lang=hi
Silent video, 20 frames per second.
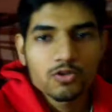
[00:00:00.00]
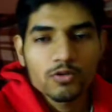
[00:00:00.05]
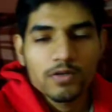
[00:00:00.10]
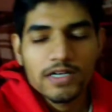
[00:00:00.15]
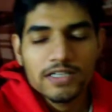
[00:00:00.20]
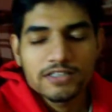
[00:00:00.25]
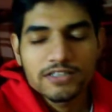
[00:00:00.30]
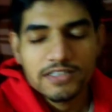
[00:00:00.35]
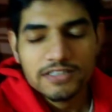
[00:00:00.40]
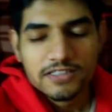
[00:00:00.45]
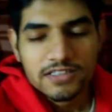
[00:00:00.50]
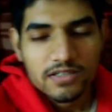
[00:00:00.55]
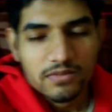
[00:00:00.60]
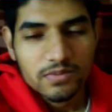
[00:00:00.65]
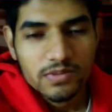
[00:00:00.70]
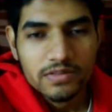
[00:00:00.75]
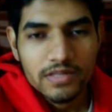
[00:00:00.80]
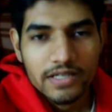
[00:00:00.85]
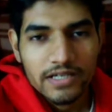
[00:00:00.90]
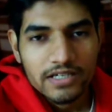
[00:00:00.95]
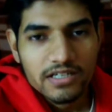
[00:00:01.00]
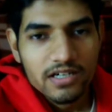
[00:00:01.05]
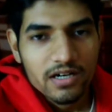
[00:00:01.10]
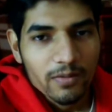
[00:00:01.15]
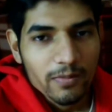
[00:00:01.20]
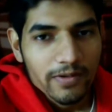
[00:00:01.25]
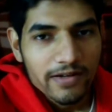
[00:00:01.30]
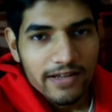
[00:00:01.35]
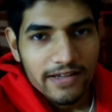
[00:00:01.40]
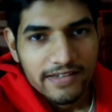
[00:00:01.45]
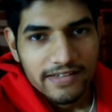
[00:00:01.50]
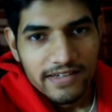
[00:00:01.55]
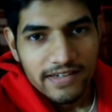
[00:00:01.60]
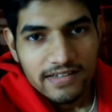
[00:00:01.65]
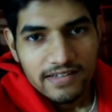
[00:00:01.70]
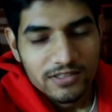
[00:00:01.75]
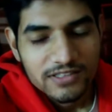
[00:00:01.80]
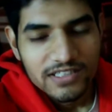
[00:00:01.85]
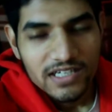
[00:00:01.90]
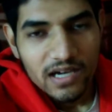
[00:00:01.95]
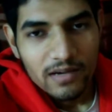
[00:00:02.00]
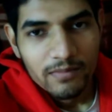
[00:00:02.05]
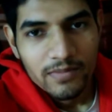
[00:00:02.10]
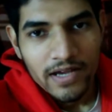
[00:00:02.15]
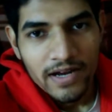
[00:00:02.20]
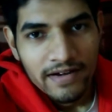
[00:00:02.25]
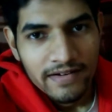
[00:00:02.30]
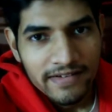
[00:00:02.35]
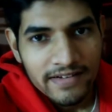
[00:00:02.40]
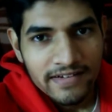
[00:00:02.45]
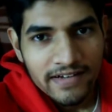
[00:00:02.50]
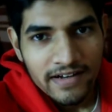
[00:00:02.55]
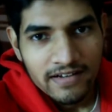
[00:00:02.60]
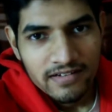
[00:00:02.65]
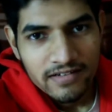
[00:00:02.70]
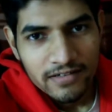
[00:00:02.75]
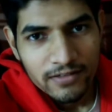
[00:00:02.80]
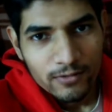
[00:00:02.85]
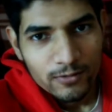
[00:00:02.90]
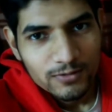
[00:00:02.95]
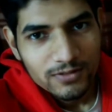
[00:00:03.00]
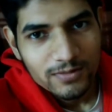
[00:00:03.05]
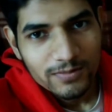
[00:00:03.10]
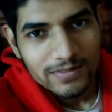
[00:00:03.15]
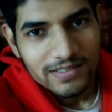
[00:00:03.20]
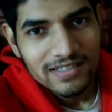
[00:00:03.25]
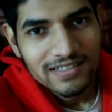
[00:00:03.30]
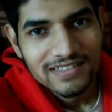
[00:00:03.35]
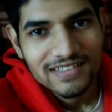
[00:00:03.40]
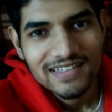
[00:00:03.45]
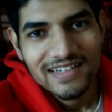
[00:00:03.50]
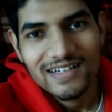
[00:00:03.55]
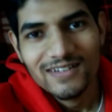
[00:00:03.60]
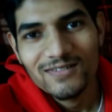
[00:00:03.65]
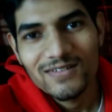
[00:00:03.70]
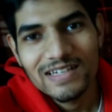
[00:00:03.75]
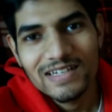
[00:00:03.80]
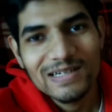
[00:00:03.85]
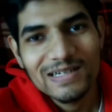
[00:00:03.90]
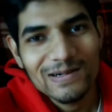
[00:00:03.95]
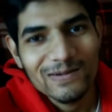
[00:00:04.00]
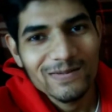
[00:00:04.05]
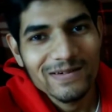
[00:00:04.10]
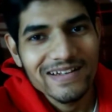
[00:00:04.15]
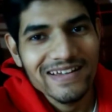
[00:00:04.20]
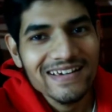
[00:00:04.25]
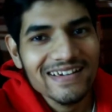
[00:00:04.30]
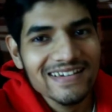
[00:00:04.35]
तो गाय जस्ट अभी एक खबर आई है स्कैम 1992 से भी खतरनाक वाली खबर